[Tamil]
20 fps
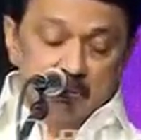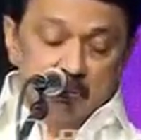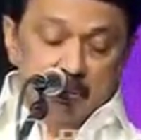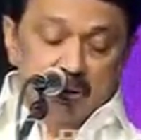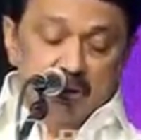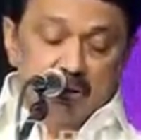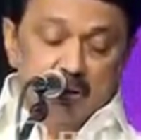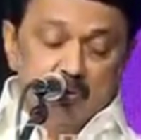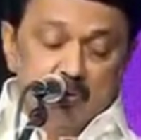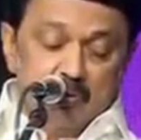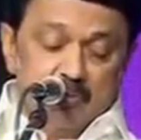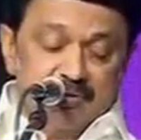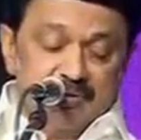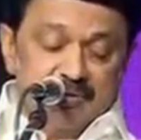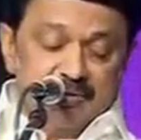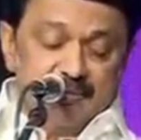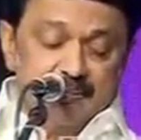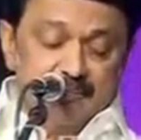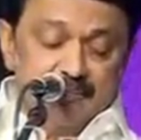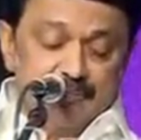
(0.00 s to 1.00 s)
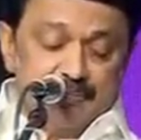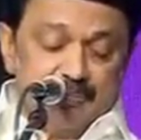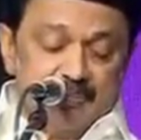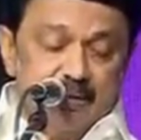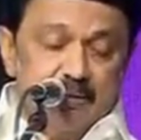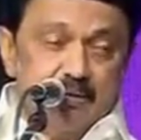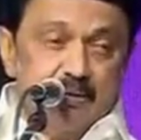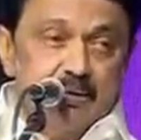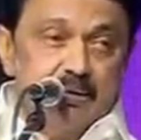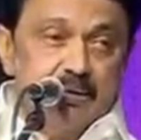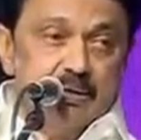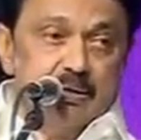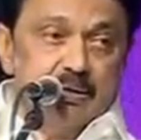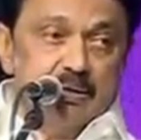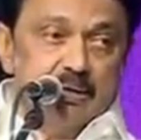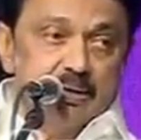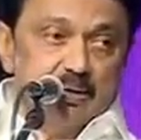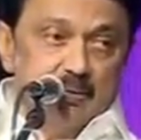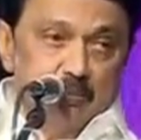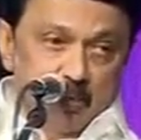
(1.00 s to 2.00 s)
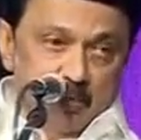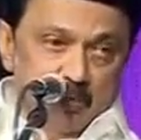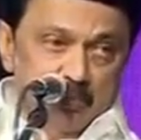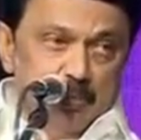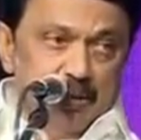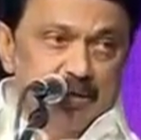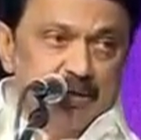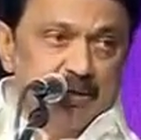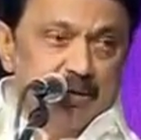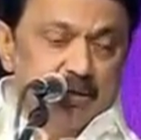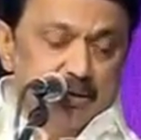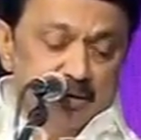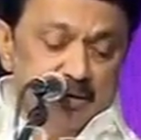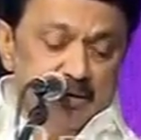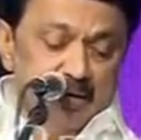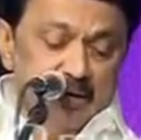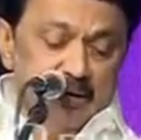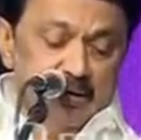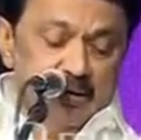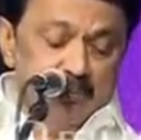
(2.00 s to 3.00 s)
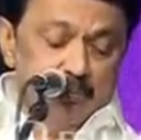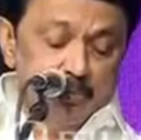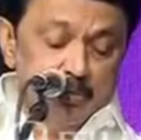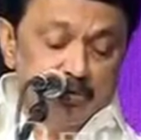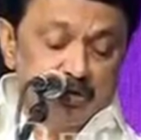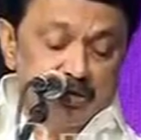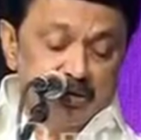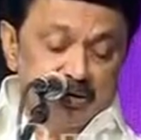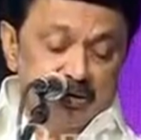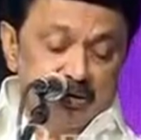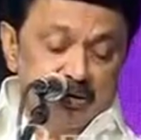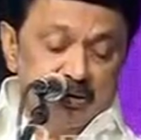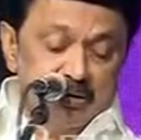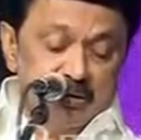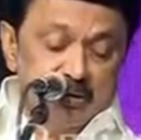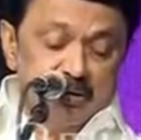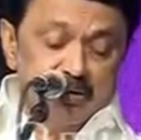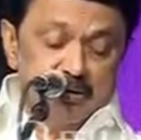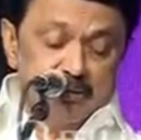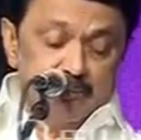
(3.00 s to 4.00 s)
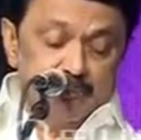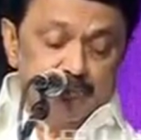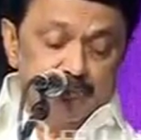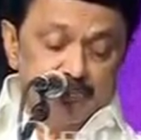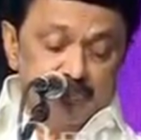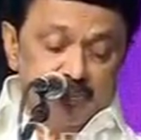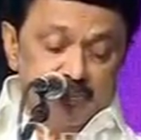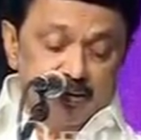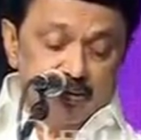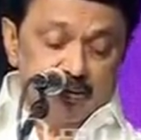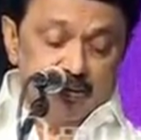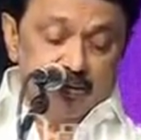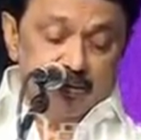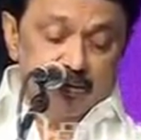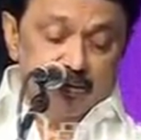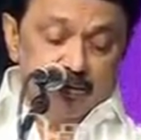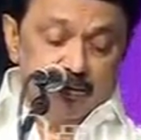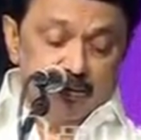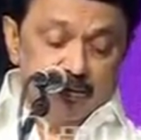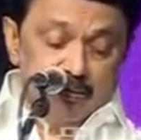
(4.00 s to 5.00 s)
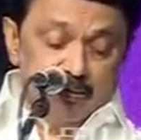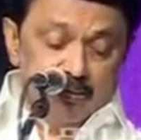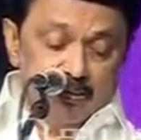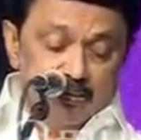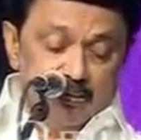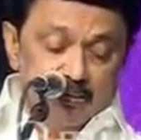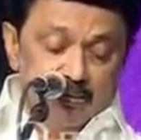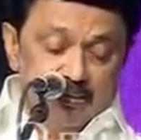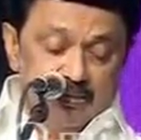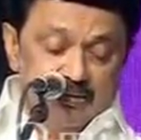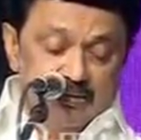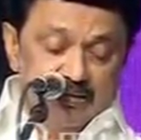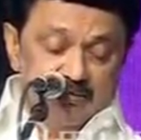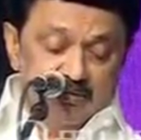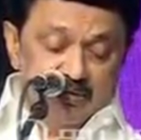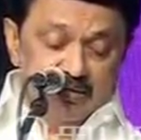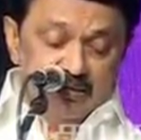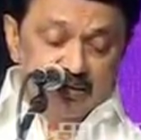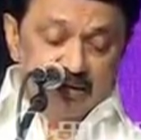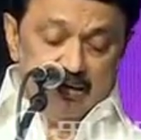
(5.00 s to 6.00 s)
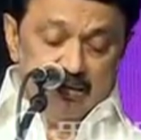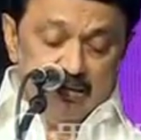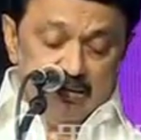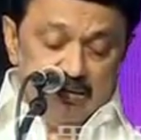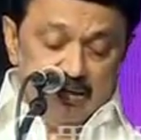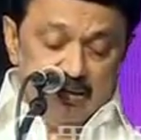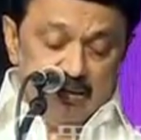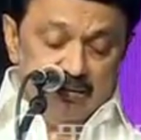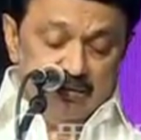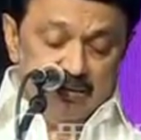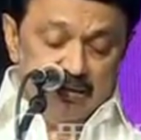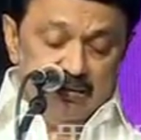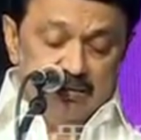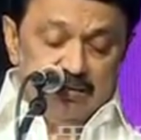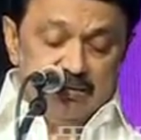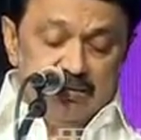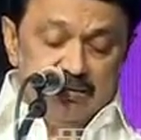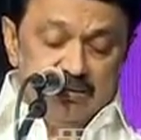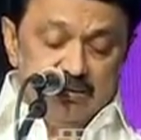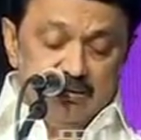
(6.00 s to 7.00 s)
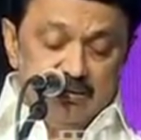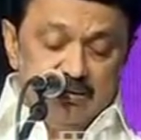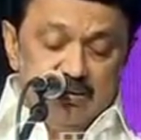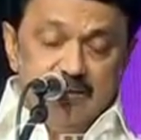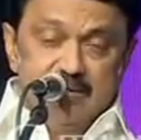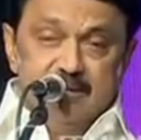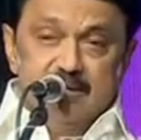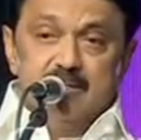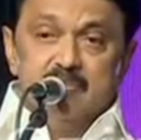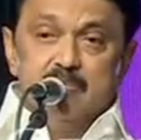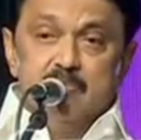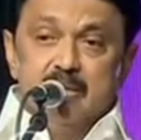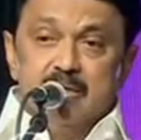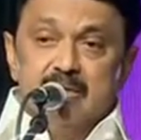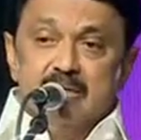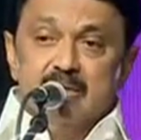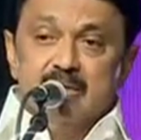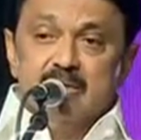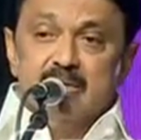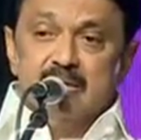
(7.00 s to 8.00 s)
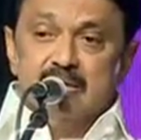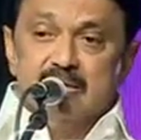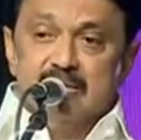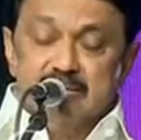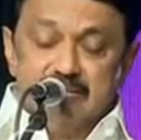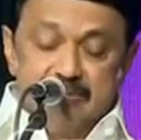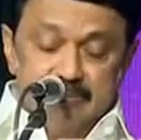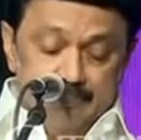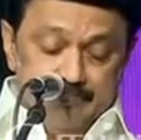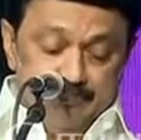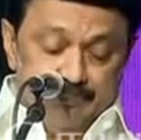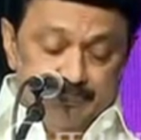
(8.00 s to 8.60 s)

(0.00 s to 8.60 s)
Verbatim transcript: பெங்களூரு மும்பை டெல்லி போன்ற நகரங்களில் இந்த விழுக்காடு கடந்த ஆண்டு எதிர்மறையாக இருந்தது